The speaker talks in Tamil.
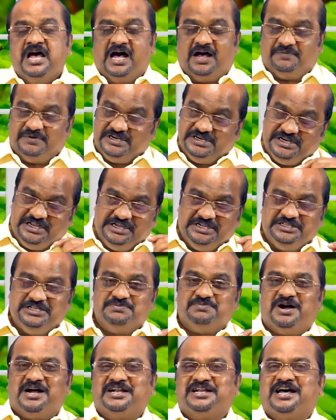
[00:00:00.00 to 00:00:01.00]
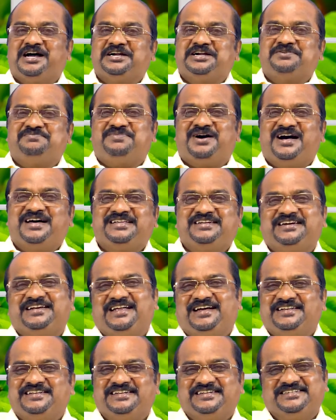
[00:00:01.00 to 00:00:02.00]
அவன் நீதிமானாக
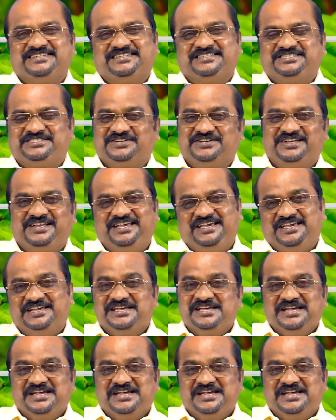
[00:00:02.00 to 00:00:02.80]
மாறுகிறான் என்று சொல்லி